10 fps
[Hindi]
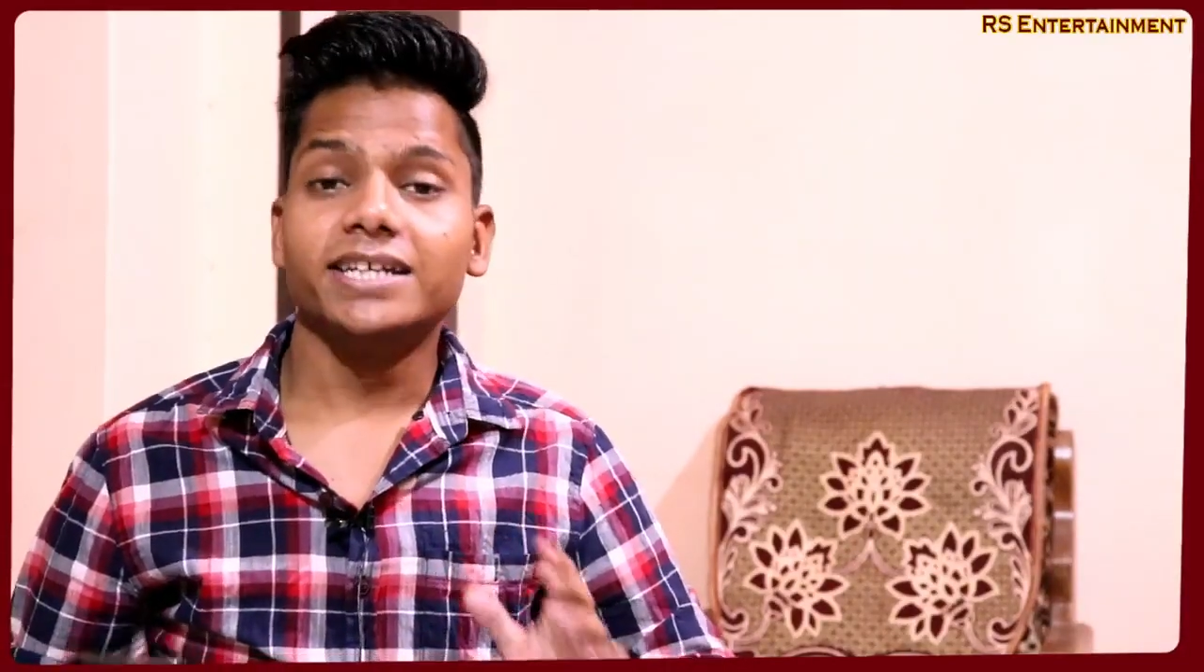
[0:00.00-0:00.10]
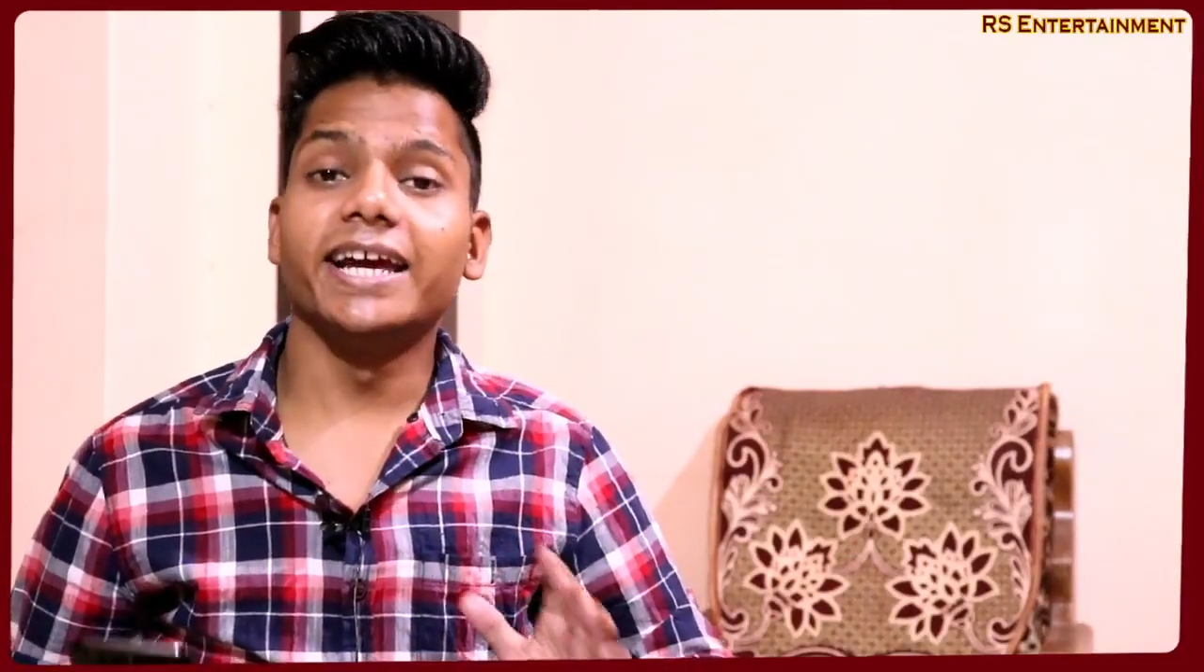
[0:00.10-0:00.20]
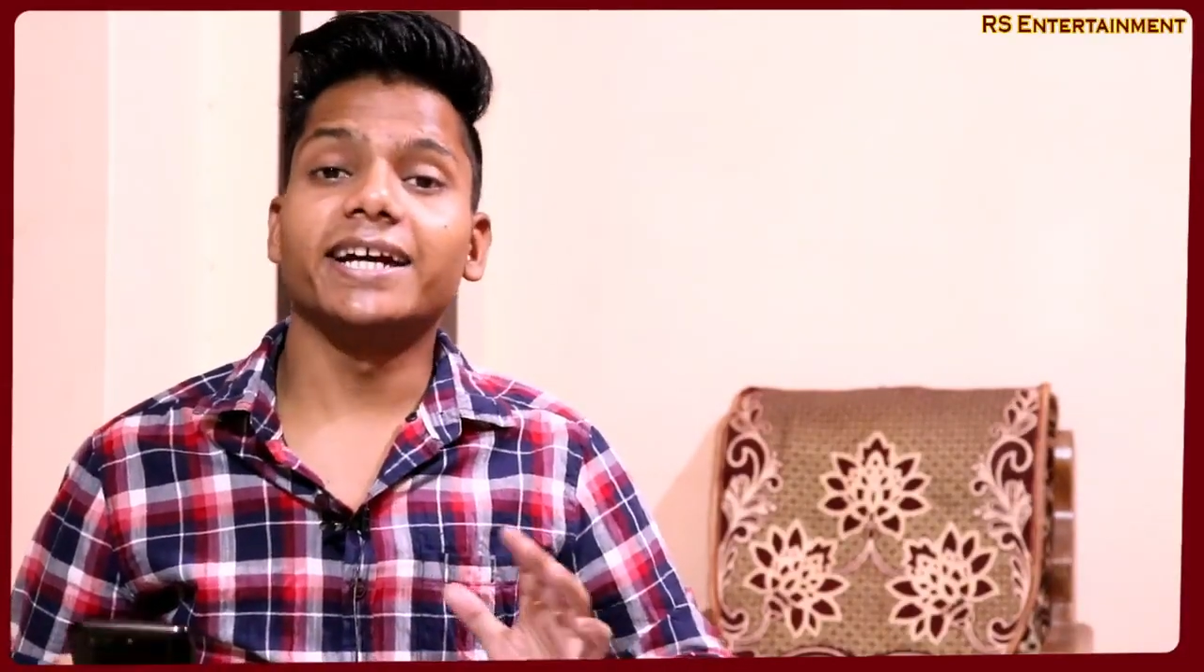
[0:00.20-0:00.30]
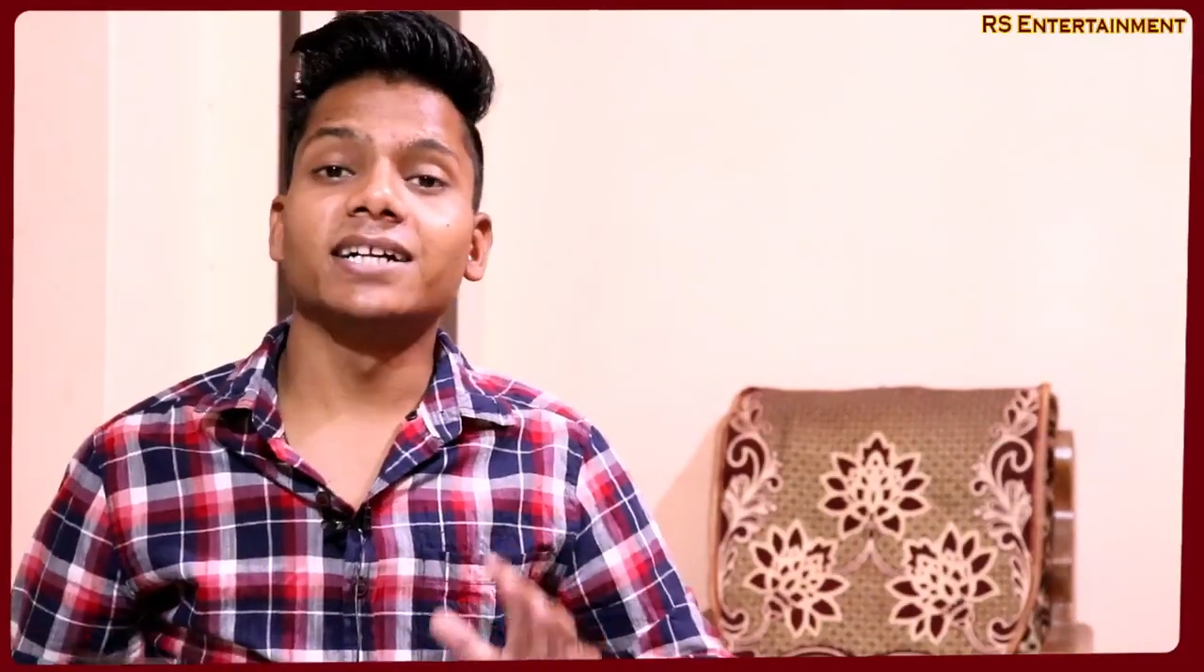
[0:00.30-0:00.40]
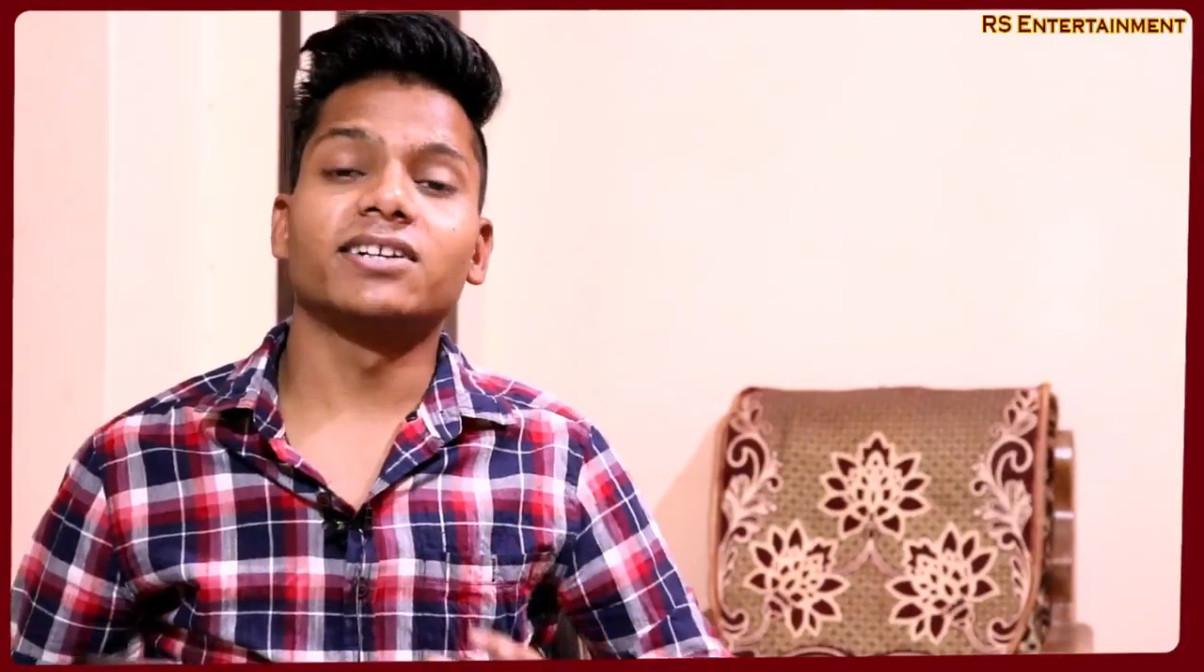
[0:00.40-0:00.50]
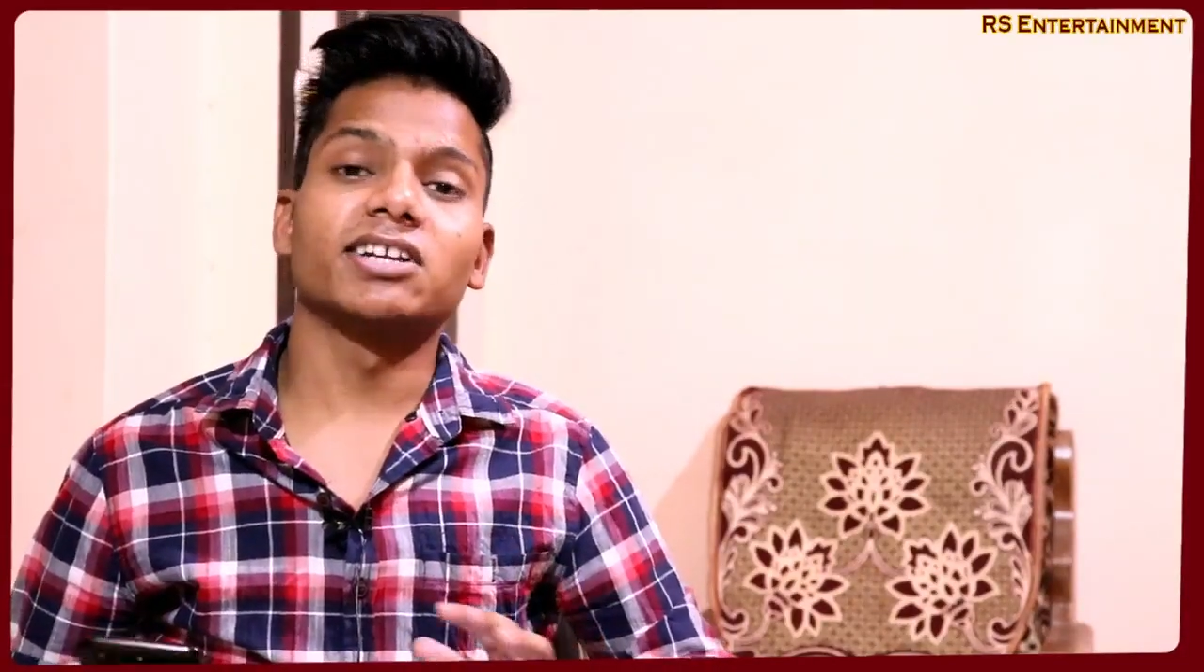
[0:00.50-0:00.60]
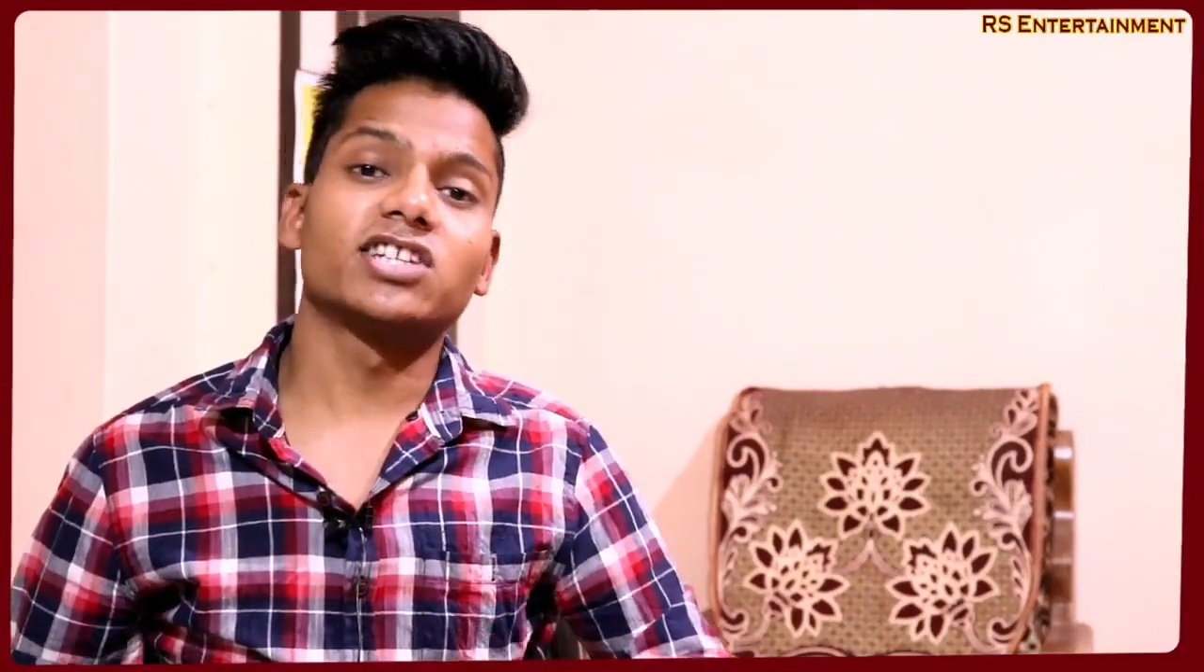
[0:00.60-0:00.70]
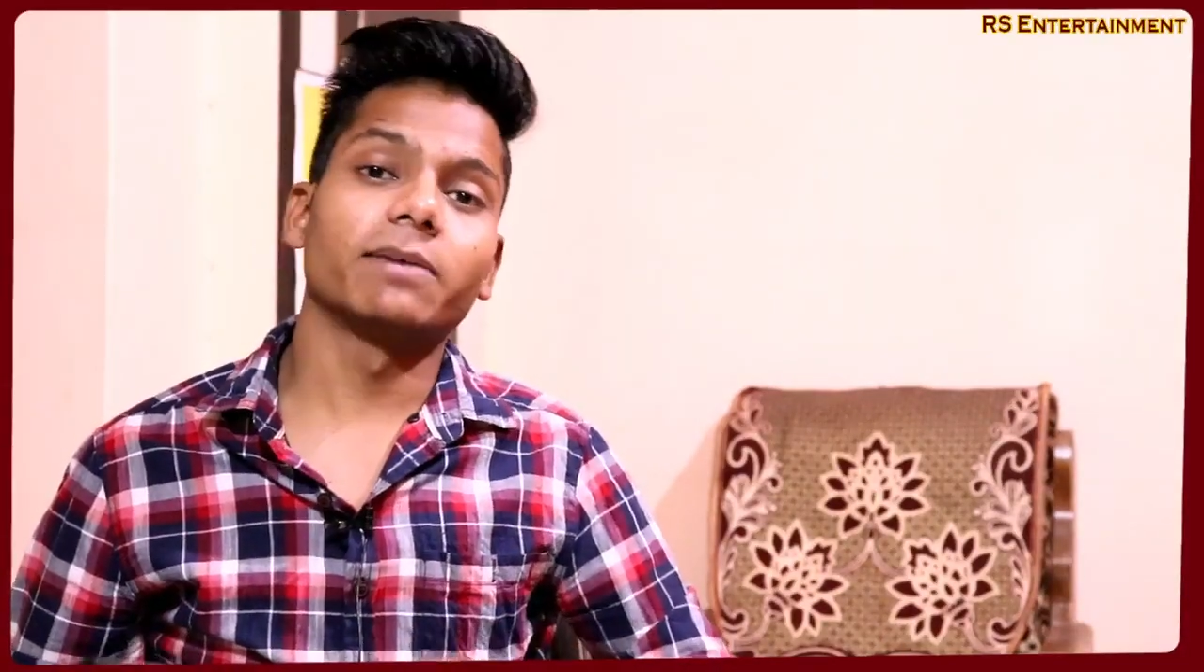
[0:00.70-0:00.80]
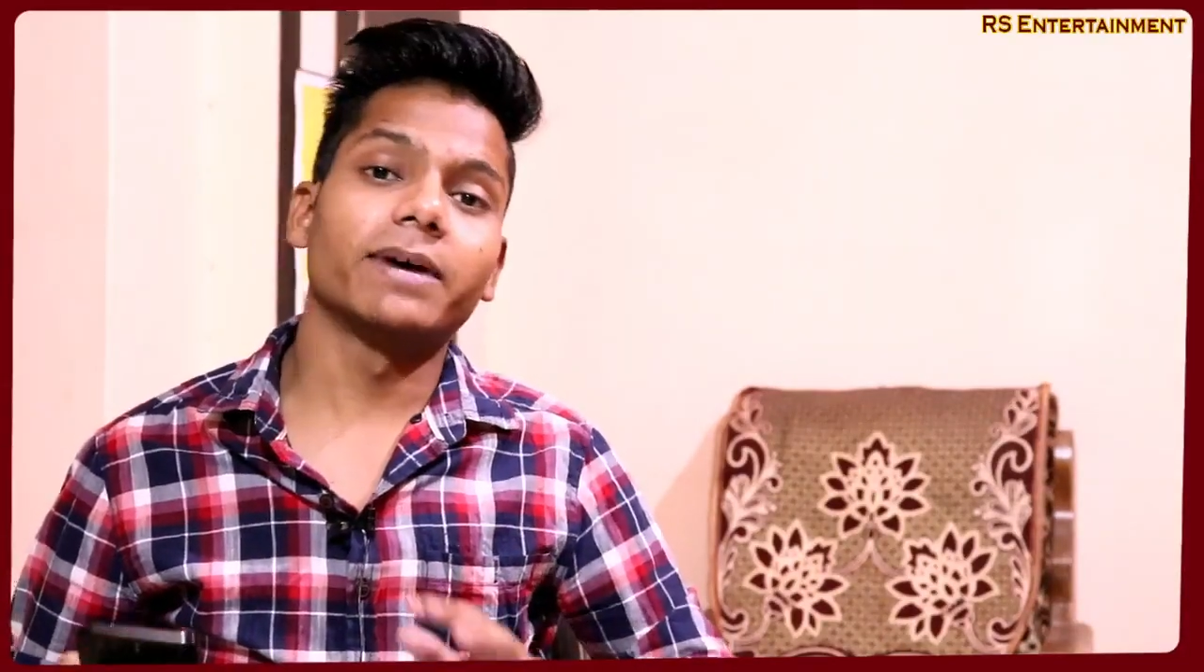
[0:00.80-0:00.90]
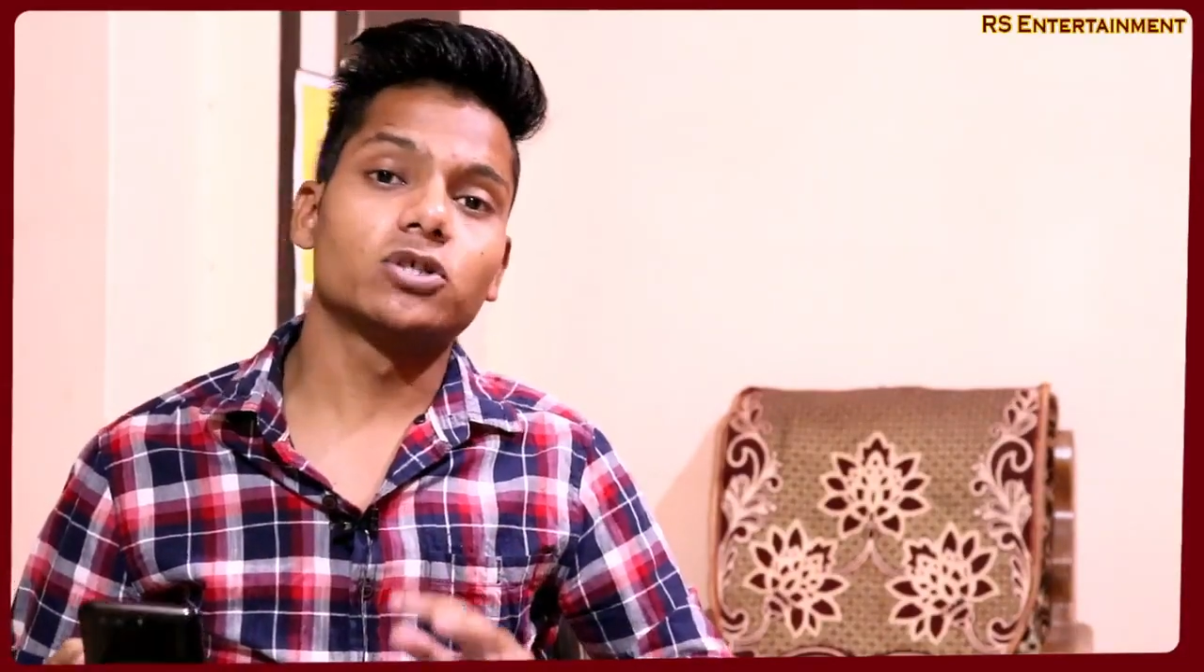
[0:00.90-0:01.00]
ये एक
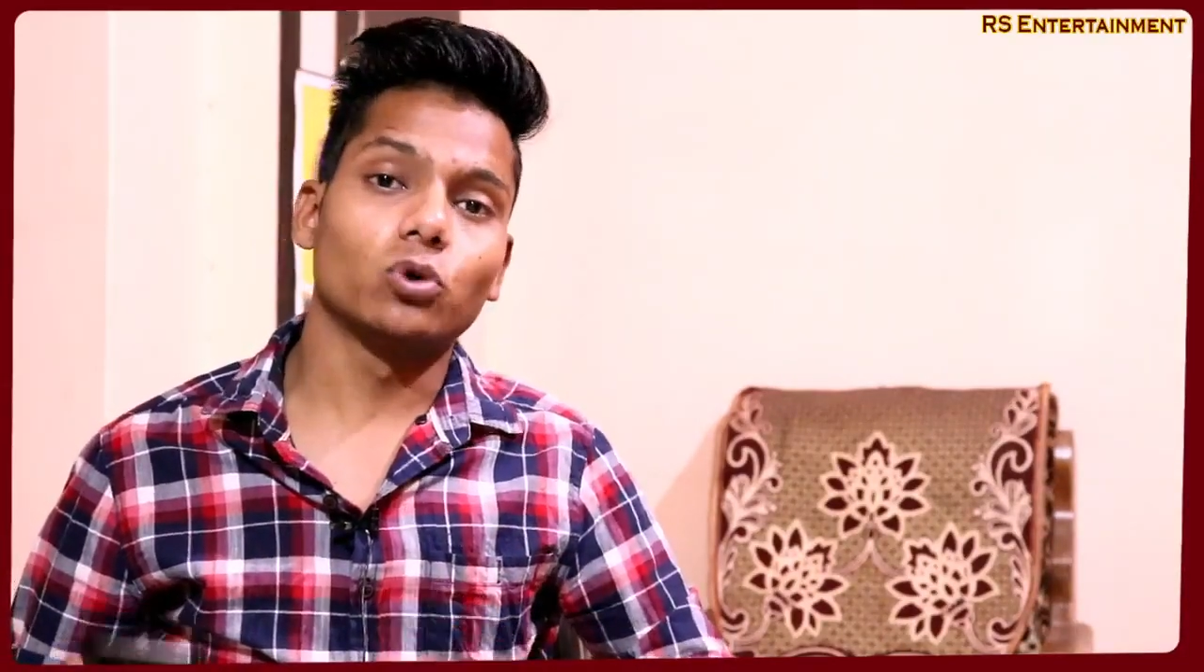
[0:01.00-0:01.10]
इंटरेस्टिंग मैच